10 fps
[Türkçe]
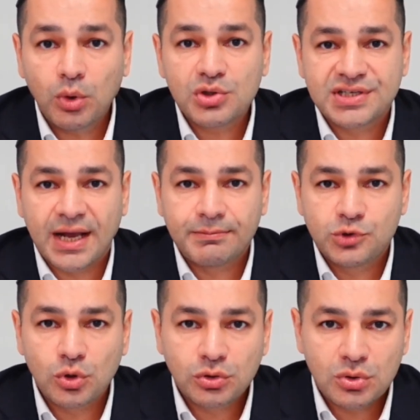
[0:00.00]
Borsa
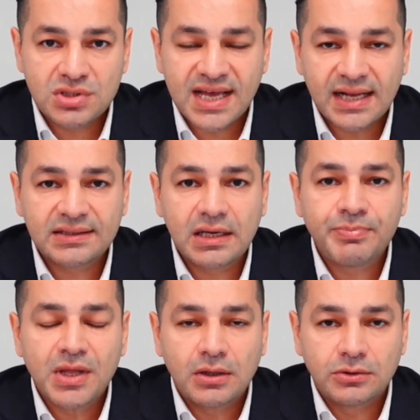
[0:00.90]
çok
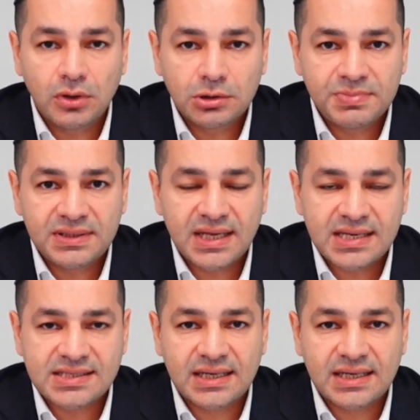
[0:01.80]
yükseldi. 4000'den